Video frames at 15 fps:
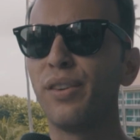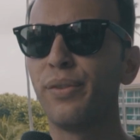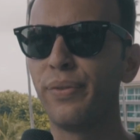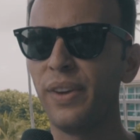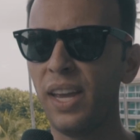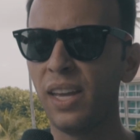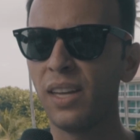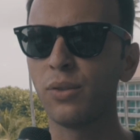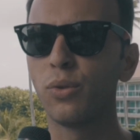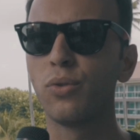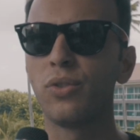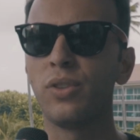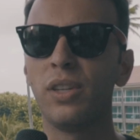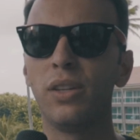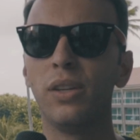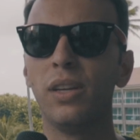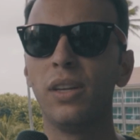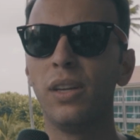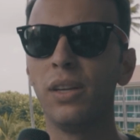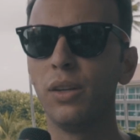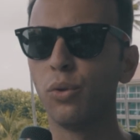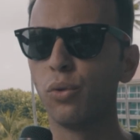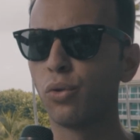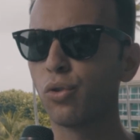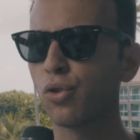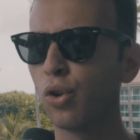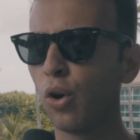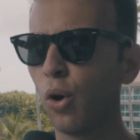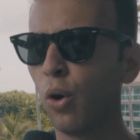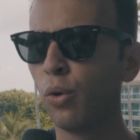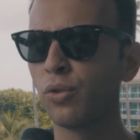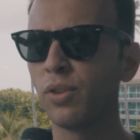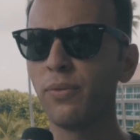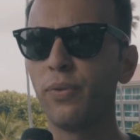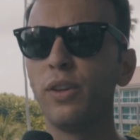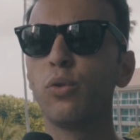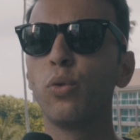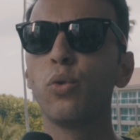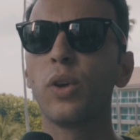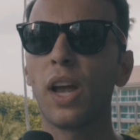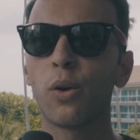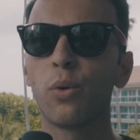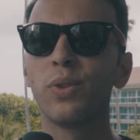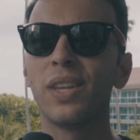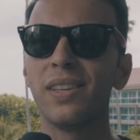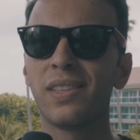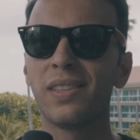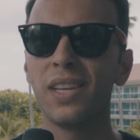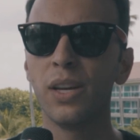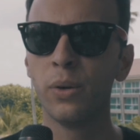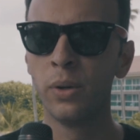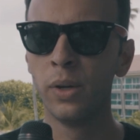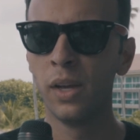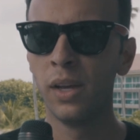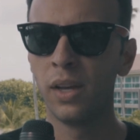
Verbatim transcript: eventos e, e, e os shows, enfim, tudo que aconteceu